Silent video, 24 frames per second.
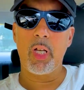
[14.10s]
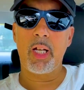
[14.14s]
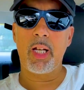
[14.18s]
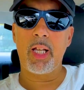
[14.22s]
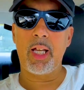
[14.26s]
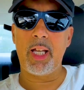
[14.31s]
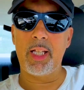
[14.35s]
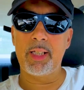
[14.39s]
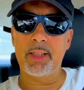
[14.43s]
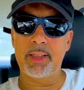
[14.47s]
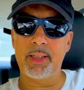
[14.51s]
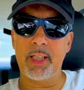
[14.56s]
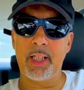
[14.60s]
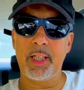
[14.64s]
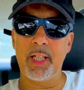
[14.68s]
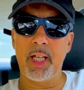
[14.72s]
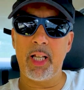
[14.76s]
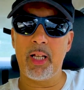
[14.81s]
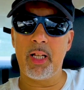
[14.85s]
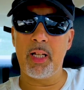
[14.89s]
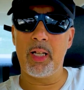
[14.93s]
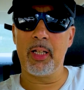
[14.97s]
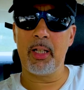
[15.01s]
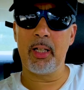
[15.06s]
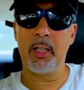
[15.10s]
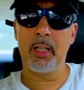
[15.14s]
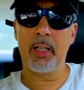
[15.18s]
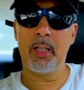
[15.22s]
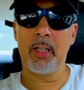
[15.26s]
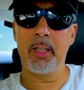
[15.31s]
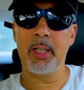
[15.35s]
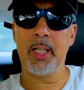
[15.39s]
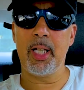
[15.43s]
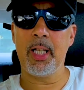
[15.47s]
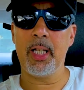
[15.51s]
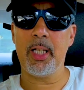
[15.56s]
القصه ديال
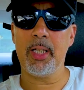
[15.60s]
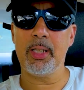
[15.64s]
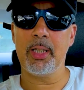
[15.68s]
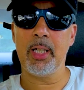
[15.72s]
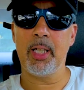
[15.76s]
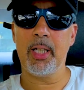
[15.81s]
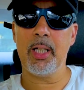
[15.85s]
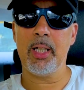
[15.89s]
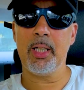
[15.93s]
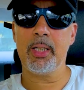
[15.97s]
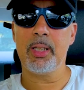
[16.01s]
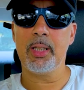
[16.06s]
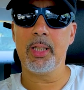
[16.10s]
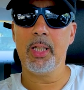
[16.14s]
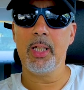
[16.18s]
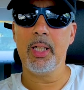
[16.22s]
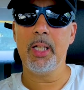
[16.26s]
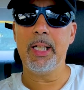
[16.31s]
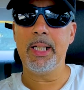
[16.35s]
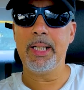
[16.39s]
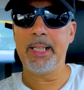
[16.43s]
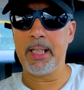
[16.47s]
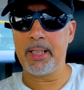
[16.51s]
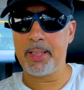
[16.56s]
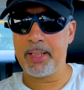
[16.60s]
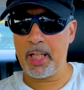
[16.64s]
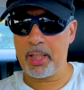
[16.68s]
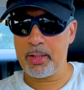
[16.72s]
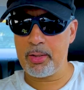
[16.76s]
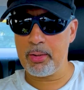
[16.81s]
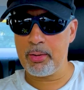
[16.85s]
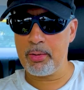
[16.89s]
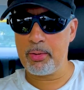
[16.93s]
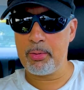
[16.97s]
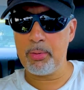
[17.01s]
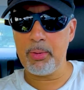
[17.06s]
دياس دياس ديال
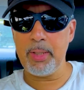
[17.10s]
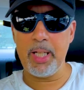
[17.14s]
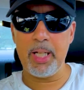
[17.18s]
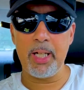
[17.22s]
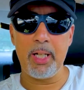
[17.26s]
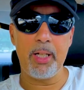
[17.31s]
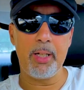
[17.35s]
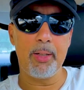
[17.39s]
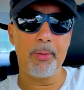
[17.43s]
دكتور دري